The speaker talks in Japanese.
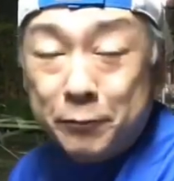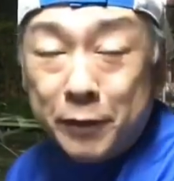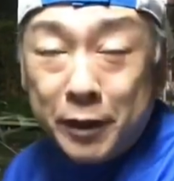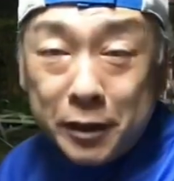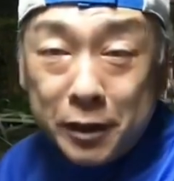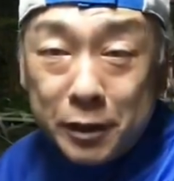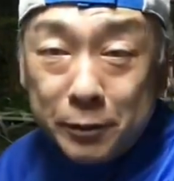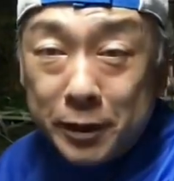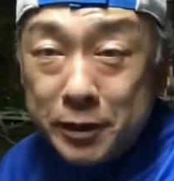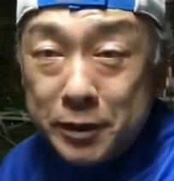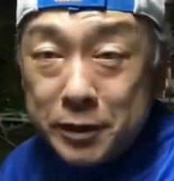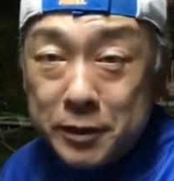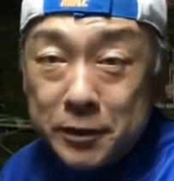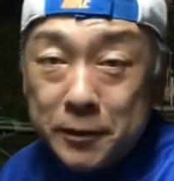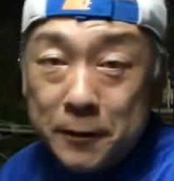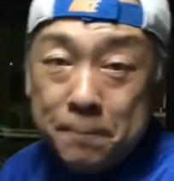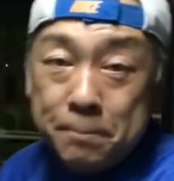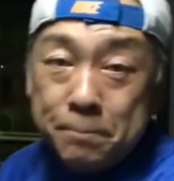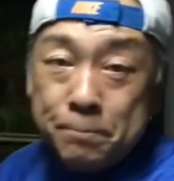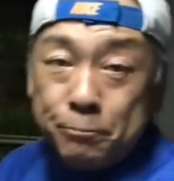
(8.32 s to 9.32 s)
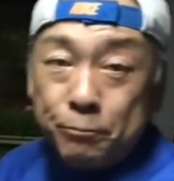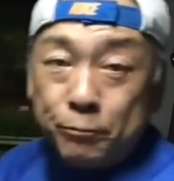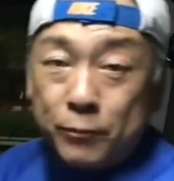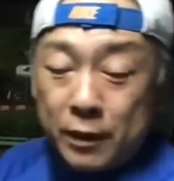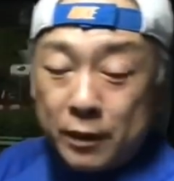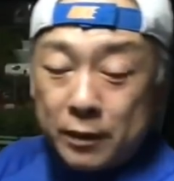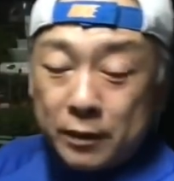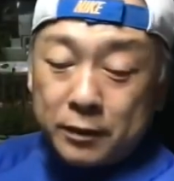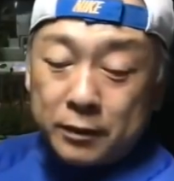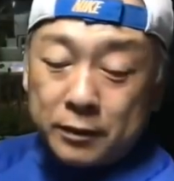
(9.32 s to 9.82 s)
参ってます。
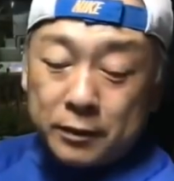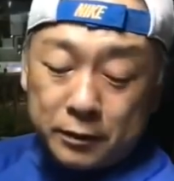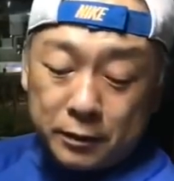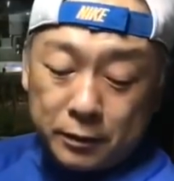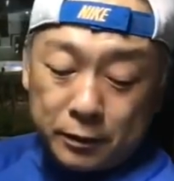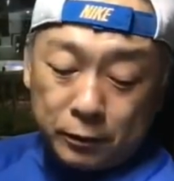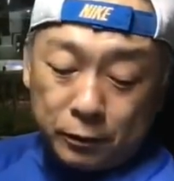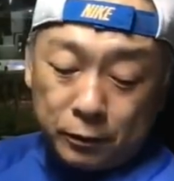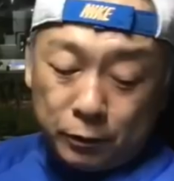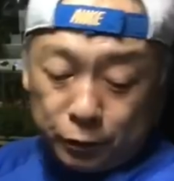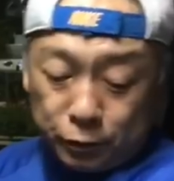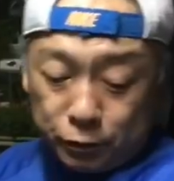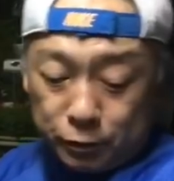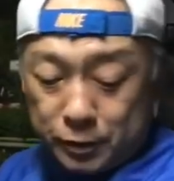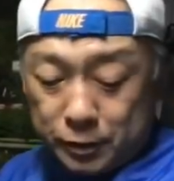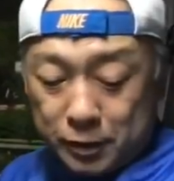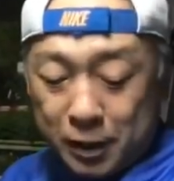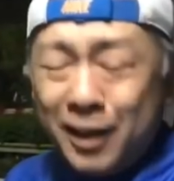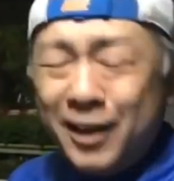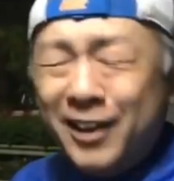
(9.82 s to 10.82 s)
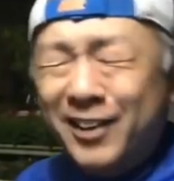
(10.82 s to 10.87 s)
で、本当はね